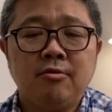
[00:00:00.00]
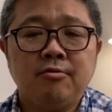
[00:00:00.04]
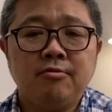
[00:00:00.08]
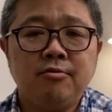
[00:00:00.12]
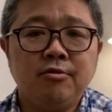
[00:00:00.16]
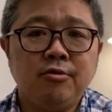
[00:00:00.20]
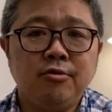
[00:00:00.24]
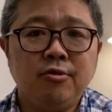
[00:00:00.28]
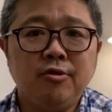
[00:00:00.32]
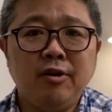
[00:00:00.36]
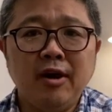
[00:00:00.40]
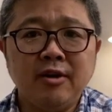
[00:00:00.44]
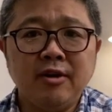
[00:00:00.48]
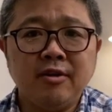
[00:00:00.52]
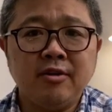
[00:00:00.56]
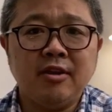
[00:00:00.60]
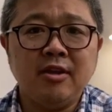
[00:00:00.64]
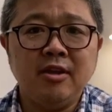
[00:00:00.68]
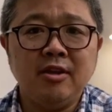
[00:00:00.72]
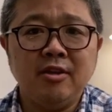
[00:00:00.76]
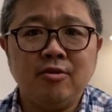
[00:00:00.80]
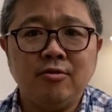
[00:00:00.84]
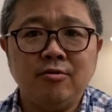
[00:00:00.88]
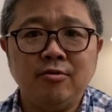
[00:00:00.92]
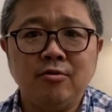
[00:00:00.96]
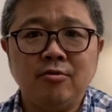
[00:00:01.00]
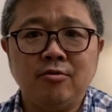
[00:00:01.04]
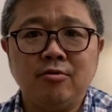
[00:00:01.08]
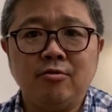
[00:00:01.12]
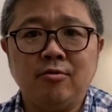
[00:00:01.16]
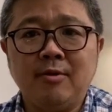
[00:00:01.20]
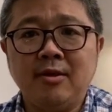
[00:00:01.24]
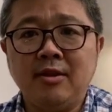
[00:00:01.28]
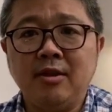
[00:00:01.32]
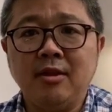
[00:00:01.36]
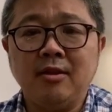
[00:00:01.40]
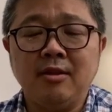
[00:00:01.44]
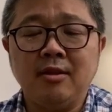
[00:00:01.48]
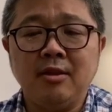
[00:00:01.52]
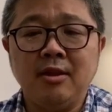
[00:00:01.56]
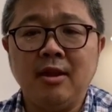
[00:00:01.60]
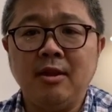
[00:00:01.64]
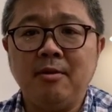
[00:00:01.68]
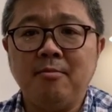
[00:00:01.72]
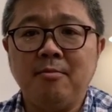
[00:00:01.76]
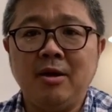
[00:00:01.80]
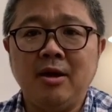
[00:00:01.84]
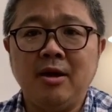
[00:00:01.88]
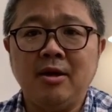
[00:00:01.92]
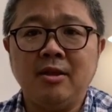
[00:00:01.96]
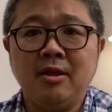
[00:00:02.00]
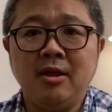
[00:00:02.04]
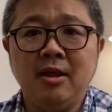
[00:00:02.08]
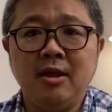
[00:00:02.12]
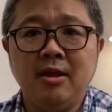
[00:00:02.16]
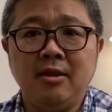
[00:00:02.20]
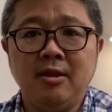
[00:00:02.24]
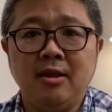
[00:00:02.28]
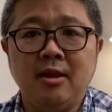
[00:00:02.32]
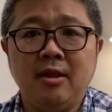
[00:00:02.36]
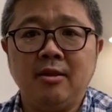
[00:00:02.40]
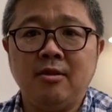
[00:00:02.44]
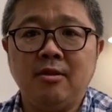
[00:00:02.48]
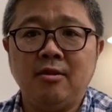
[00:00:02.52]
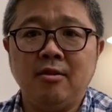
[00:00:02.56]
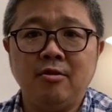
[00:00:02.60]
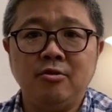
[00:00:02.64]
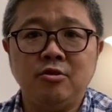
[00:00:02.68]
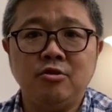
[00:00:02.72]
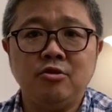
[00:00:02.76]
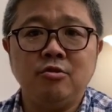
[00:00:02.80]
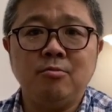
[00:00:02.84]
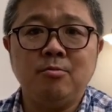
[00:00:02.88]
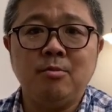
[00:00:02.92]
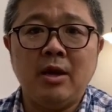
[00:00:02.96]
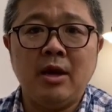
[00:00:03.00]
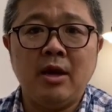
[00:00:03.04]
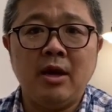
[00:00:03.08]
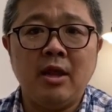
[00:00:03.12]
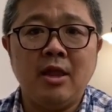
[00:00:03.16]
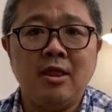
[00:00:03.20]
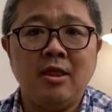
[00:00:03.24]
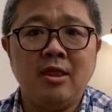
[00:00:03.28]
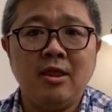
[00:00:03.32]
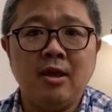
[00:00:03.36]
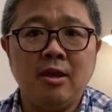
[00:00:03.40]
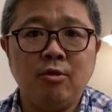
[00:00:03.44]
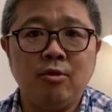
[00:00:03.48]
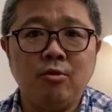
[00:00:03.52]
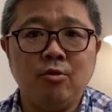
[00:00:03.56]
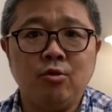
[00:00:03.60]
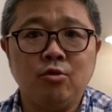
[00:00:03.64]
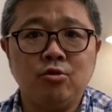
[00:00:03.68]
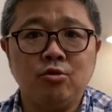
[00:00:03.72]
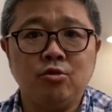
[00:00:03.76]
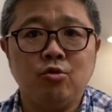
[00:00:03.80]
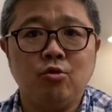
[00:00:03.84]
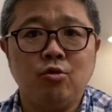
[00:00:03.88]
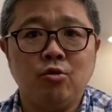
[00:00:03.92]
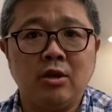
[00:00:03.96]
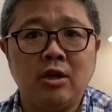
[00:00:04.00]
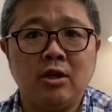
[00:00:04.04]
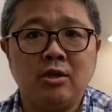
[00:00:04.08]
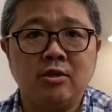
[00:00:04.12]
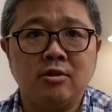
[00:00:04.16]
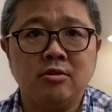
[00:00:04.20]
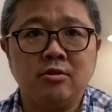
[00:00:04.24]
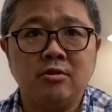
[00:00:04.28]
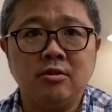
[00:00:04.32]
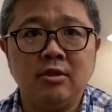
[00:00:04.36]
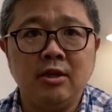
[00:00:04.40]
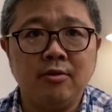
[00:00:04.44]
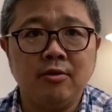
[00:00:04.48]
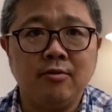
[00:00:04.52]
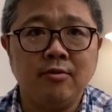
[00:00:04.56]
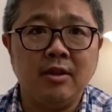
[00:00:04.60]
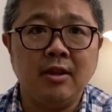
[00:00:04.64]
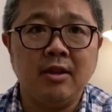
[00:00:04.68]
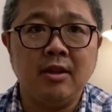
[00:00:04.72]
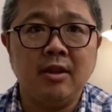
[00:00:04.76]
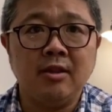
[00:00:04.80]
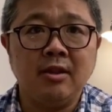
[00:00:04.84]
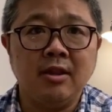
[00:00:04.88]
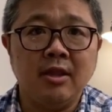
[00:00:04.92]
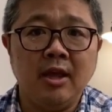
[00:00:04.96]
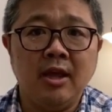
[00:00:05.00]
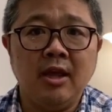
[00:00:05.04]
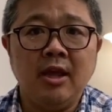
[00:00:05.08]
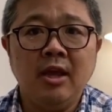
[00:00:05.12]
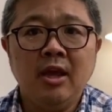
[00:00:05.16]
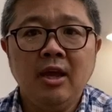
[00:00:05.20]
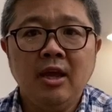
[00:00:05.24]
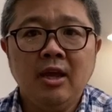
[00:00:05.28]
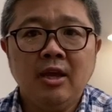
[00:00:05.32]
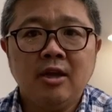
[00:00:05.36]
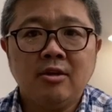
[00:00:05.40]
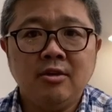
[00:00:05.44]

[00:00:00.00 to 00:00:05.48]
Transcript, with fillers: この予約金というのはですね、まあ、せいぜい数十万円程度の少額なのでですね、